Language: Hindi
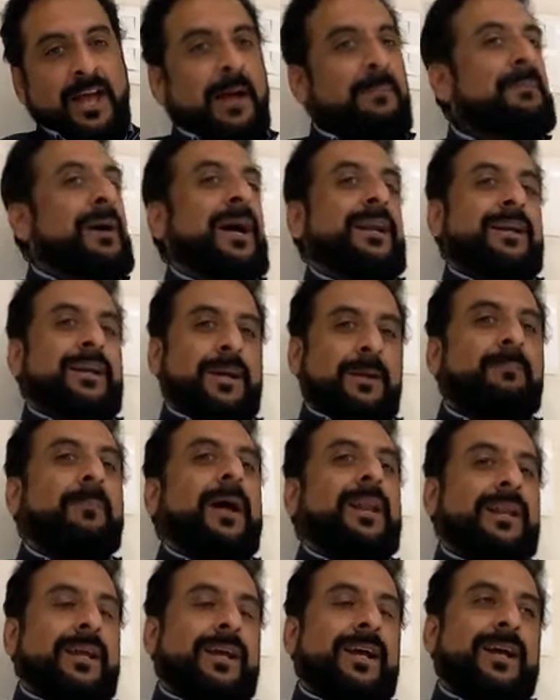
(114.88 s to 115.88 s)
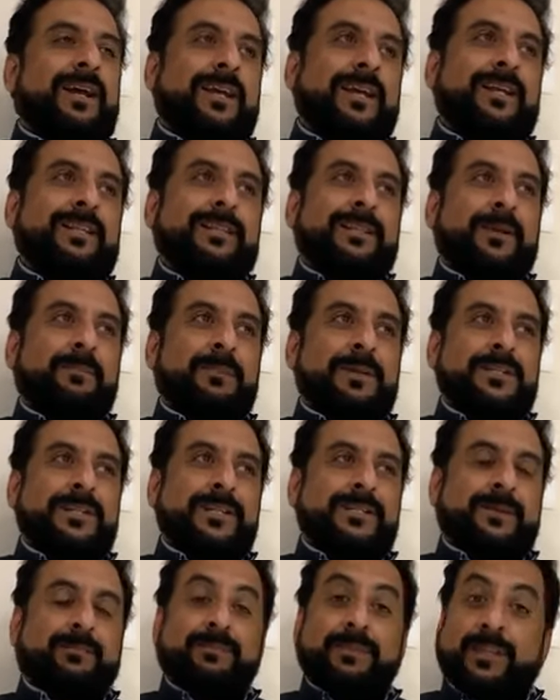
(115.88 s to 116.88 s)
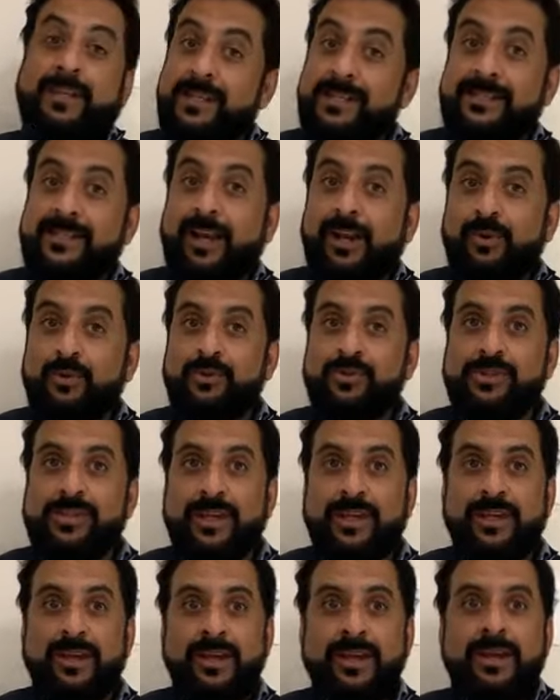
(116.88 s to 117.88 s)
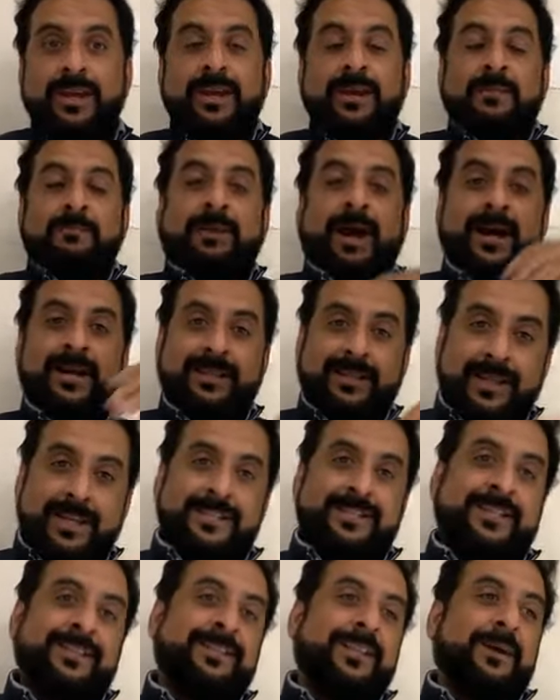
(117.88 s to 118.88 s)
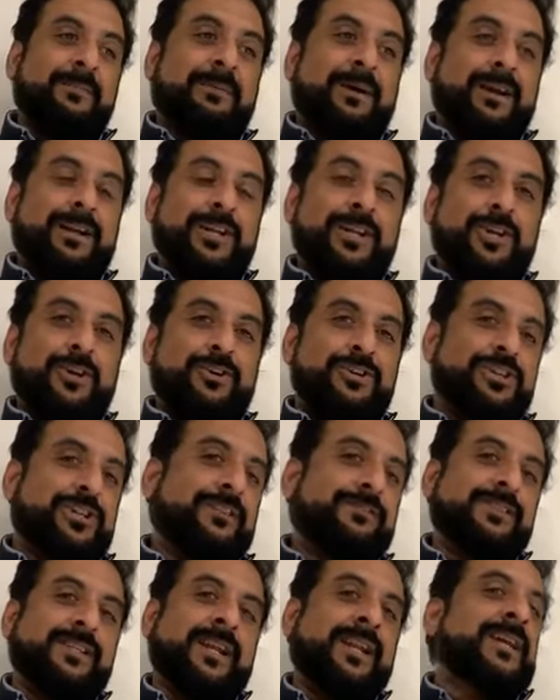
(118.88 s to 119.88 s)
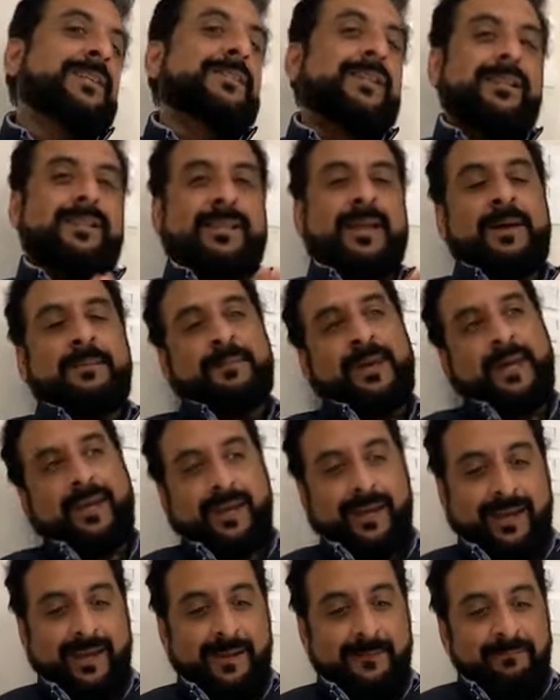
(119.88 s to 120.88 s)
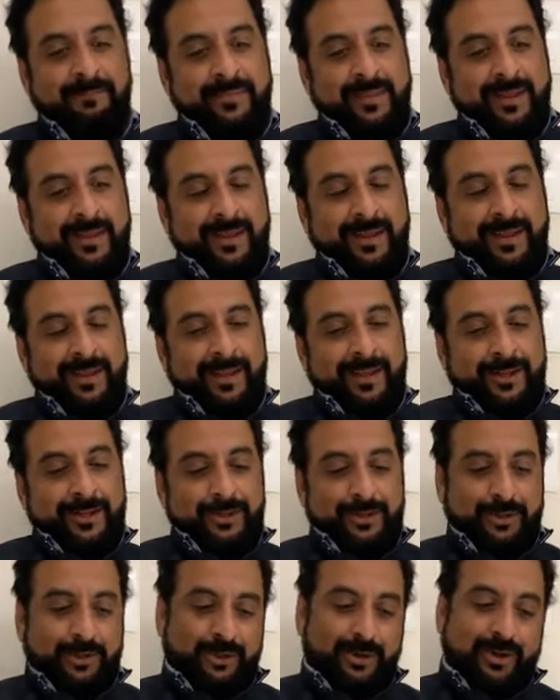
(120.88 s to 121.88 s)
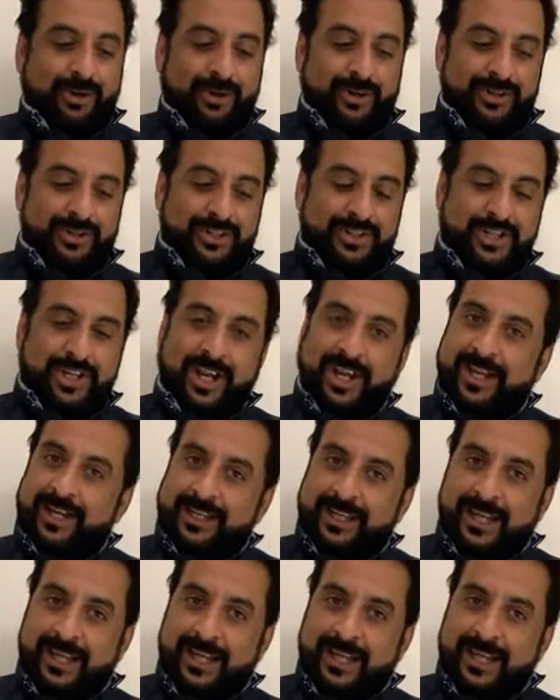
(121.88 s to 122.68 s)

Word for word: अब महानगर पालिका के अंदर पिछले जब तीस सालों से भारतीय जनता पार्टी और शिवसेना सत्ता में है तो शहर